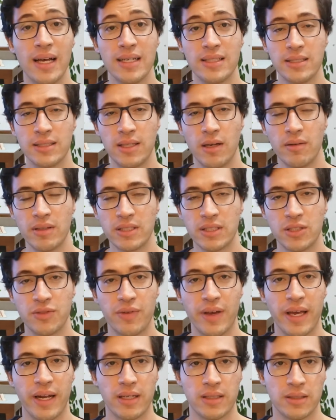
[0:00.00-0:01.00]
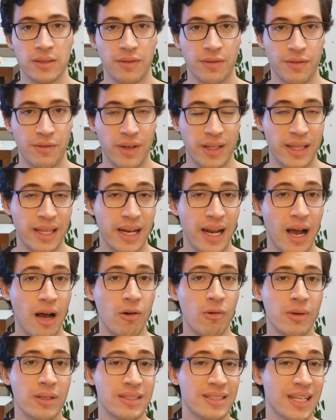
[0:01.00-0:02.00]
São as esferas
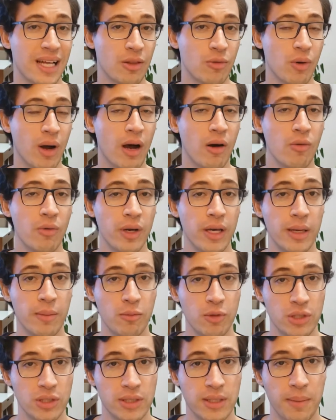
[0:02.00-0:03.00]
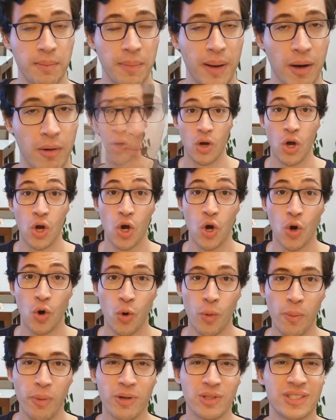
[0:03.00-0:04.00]
federal, estadual e municipal.
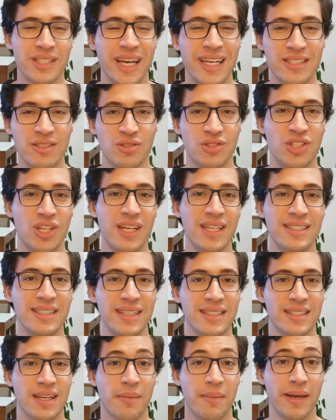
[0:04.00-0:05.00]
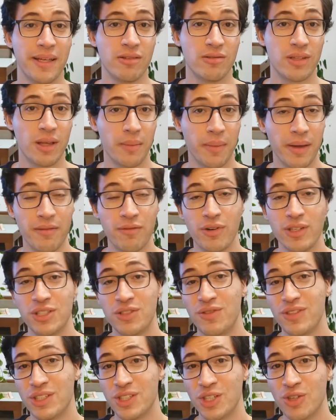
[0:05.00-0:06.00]
O processo de licenciamento também foi
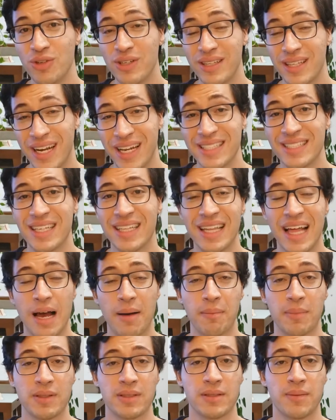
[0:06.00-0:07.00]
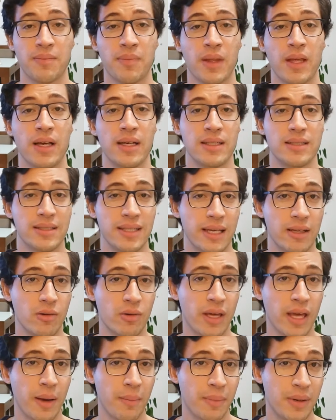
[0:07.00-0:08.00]
dividido em três etapas,
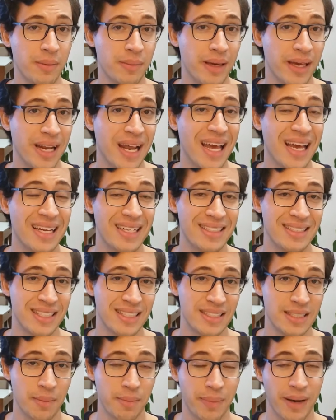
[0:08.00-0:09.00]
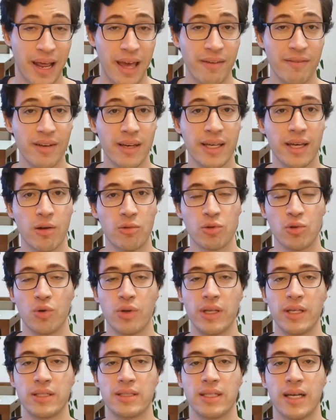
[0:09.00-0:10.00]
sendo que a primeira é a licença prévia, que
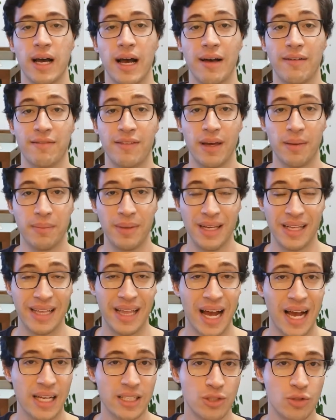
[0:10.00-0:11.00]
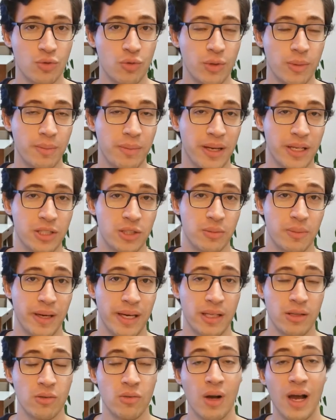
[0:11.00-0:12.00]
autoriza a viabilidade do
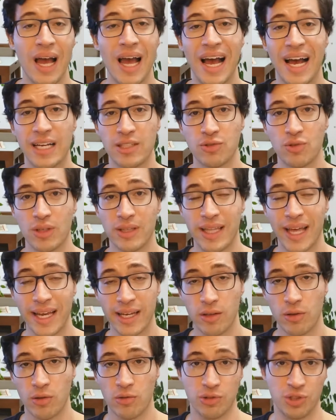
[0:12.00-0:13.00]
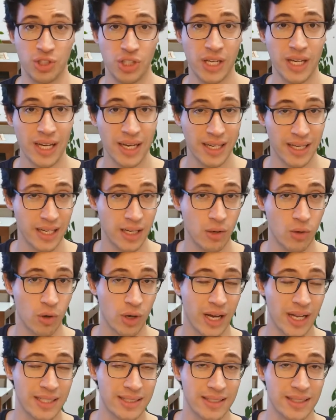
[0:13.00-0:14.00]
empreendimento, a sua tecnologia e
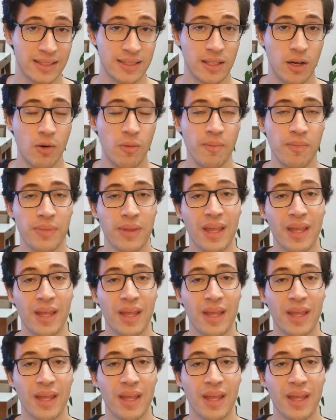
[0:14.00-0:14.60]
localização,